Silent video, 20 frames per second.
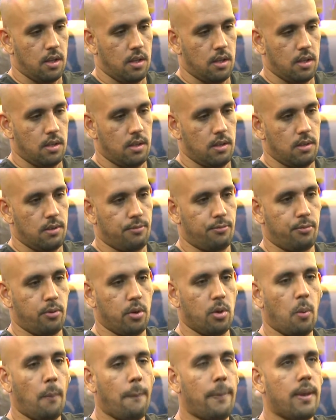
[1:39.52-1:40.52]
E foi
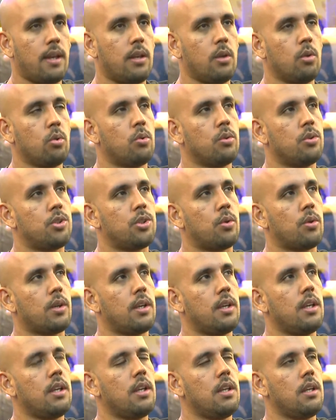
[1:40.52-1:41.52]
num período onde eu
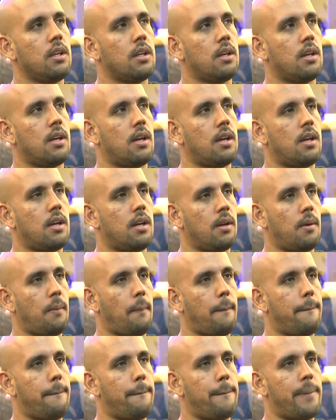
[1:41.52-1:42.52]
queria
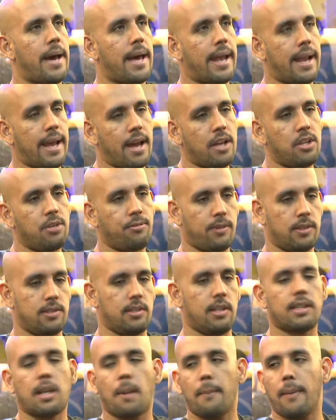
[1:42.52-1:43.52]
parar de
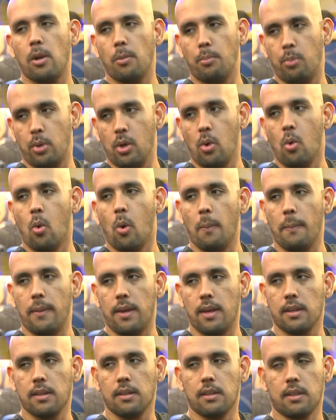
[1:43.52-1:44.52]
fazer trabalho por
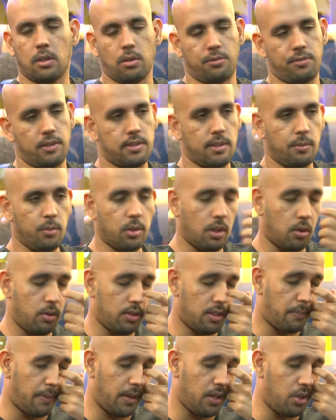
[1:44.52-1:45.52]
encomenda, que eu fazia muita
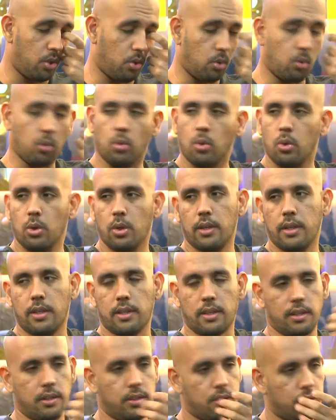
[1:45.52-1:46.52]
coisa para
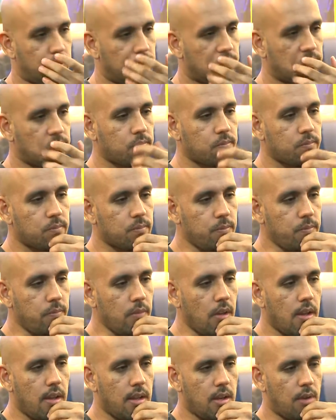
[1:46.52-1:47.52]
editoras. Uhum.
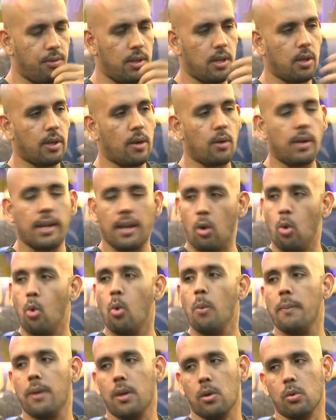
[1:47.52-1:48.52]
Eu falei, eu quero criar
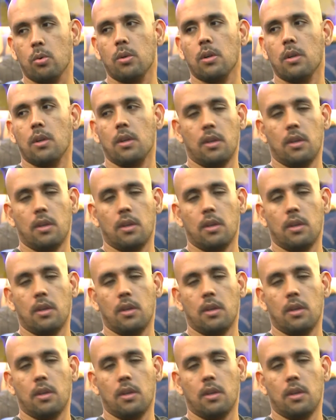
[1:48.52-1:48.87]
algo meu.